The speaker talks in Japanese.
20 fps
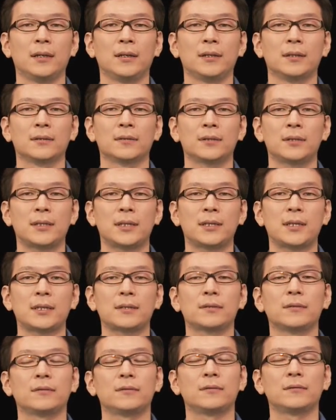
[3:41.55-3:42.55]
そして接
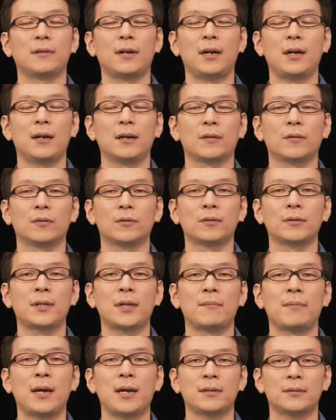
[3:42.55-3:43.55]
続はこの
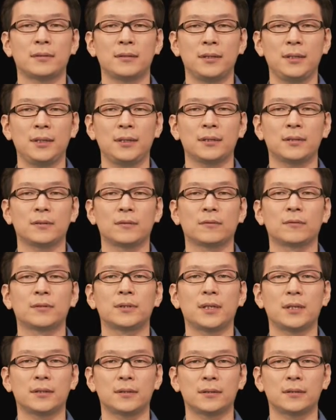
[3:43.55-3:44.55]
デバイスに直
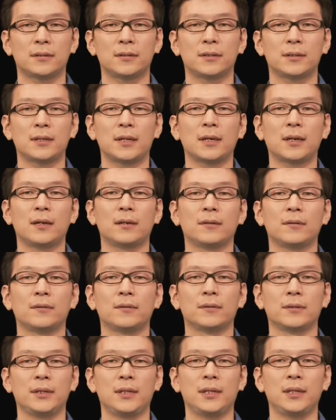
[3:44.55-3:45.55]
接つながる
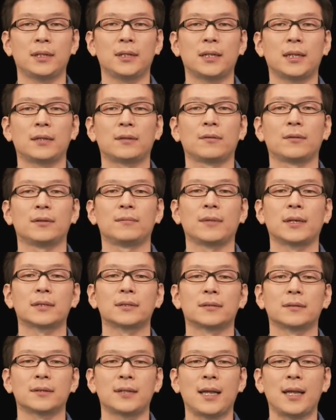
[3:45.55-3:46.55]
ようになっておりま
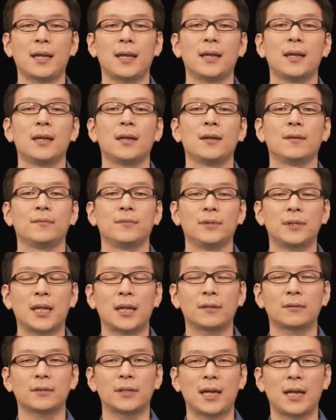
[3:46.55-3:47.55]
すので、無
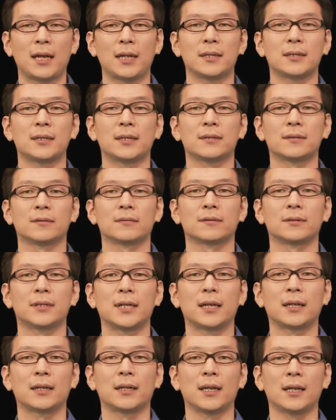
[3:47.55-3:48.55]
駄のない接続
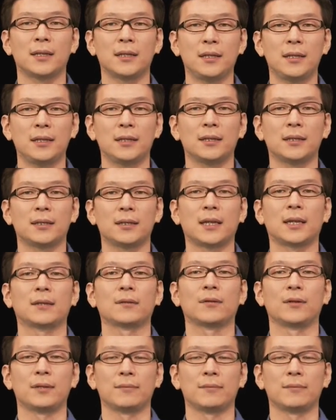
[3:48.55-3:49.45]
設計になっており